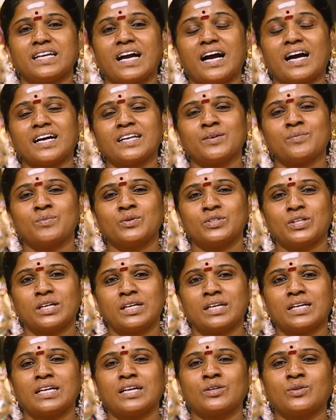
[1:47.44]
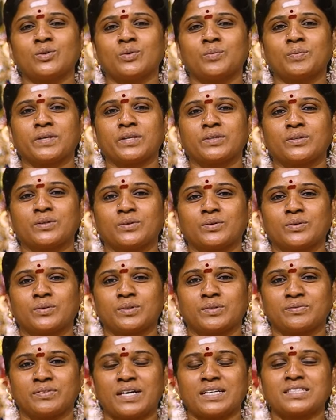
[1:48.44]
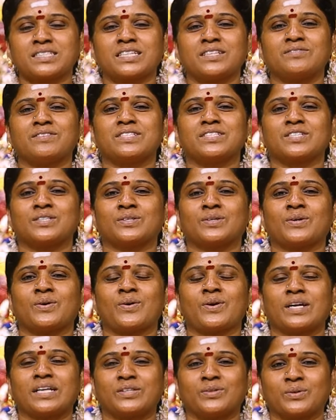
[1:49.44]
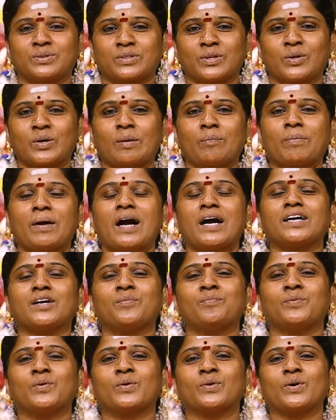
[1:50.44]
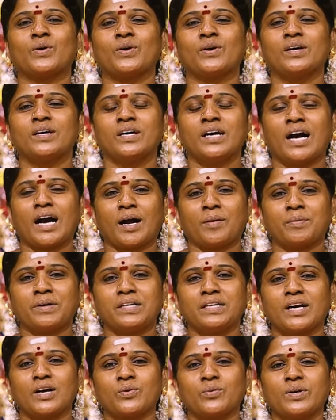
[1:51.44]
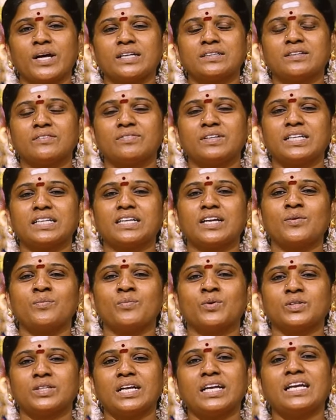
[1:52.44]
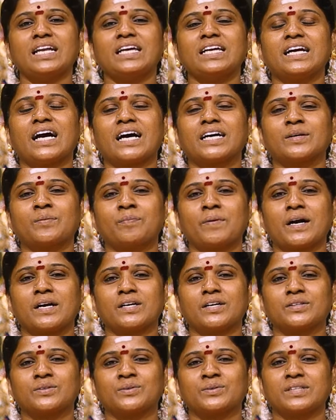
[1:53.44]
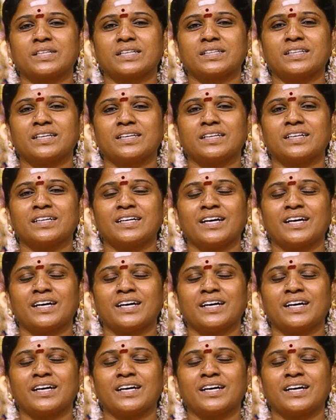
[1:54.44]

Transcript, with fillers: யாரை முதல்ல கூப்பிடணும் ஒரு ஃபங்க்ஷன் வச்சுருக்கோம் அல்லது ஒருத்தவங்கள பார்க்க போகிறோம் அப்படின்னா கூட அந்த வீட்டில் முதல்ல யாரை பார்க்கணுன்றத